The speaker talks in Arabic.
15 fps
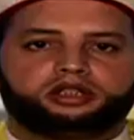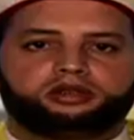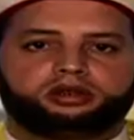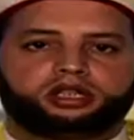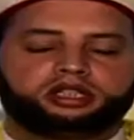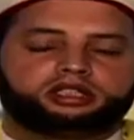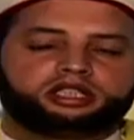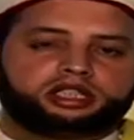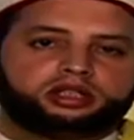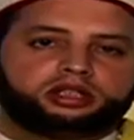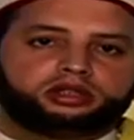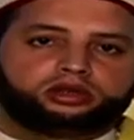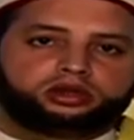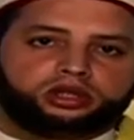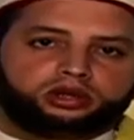وأن
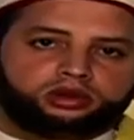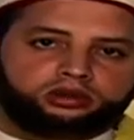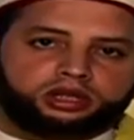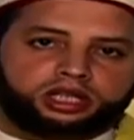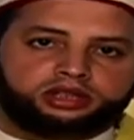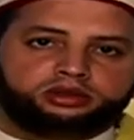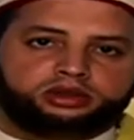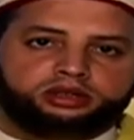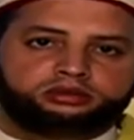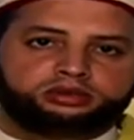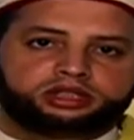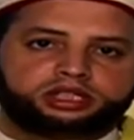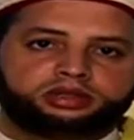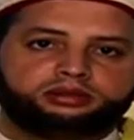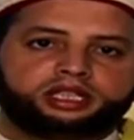تدعو أيها
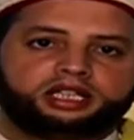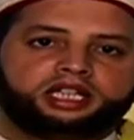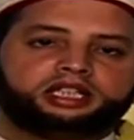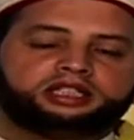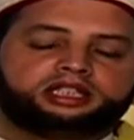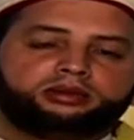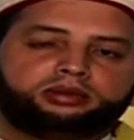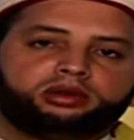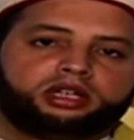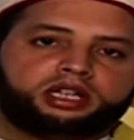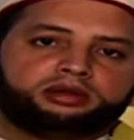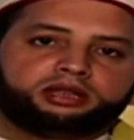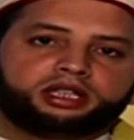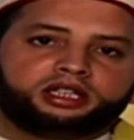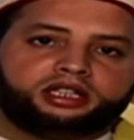المسلم لأن تبلغ
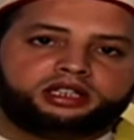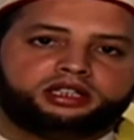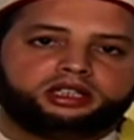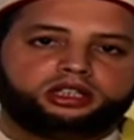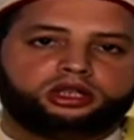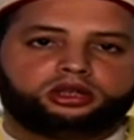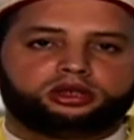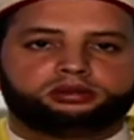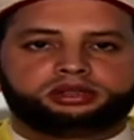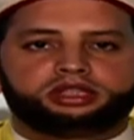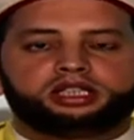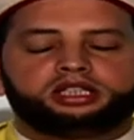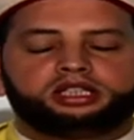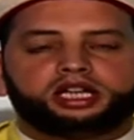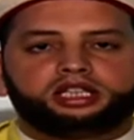رمضان
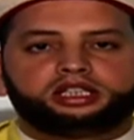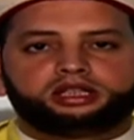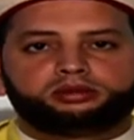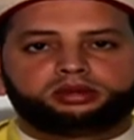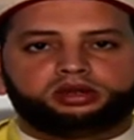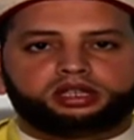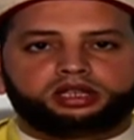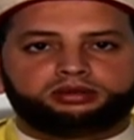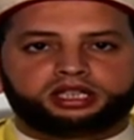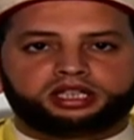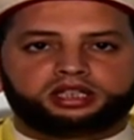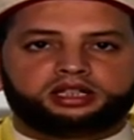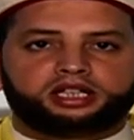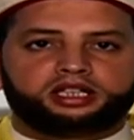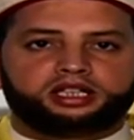وبالتالي هل تبلغ رمضان
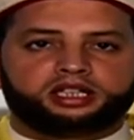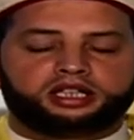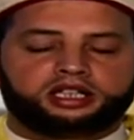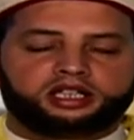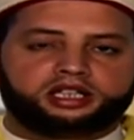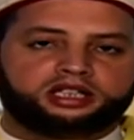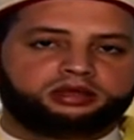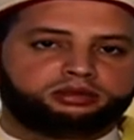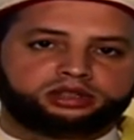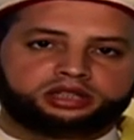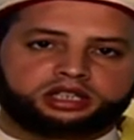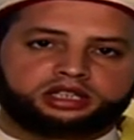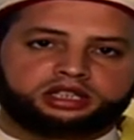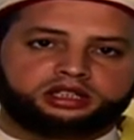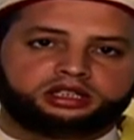هذا هكذا
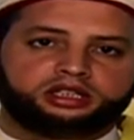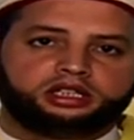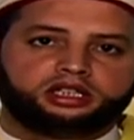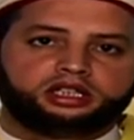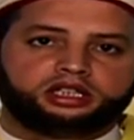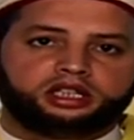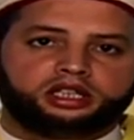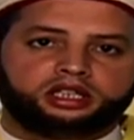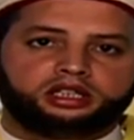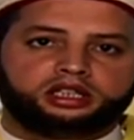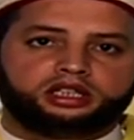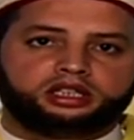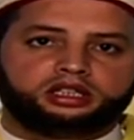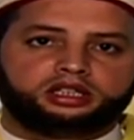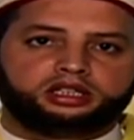مجرد
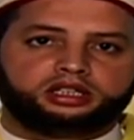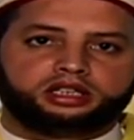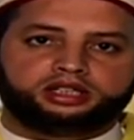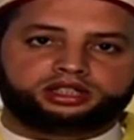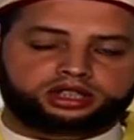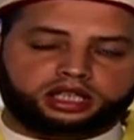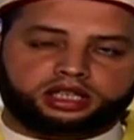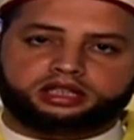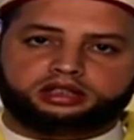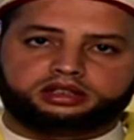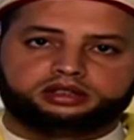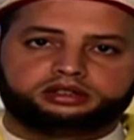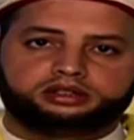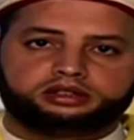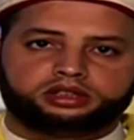الشهر
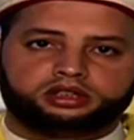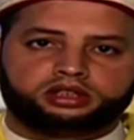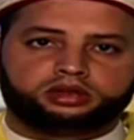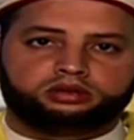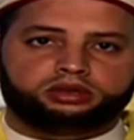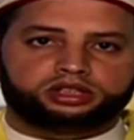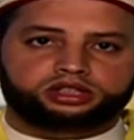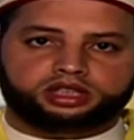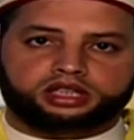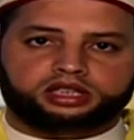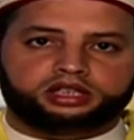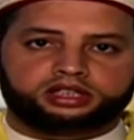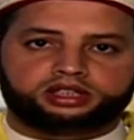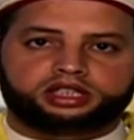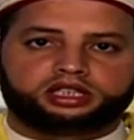اللي هو شهر
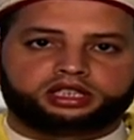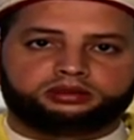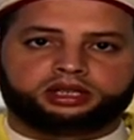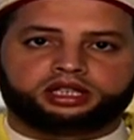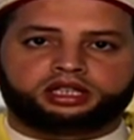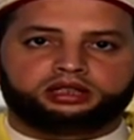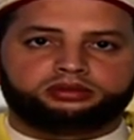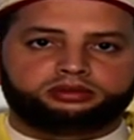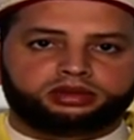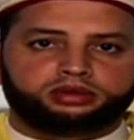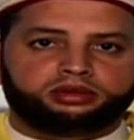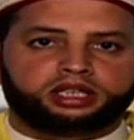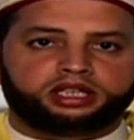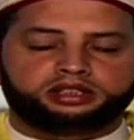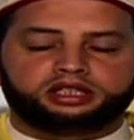الهجري رمضان من
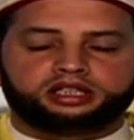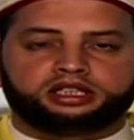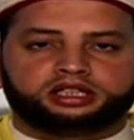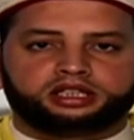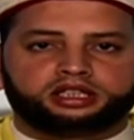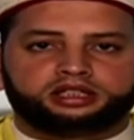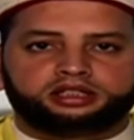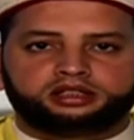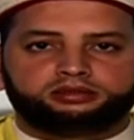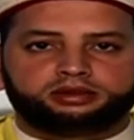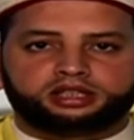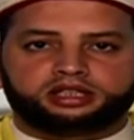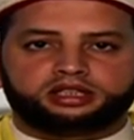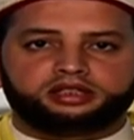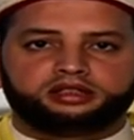واحد إلى ثلاثين
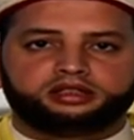مثلا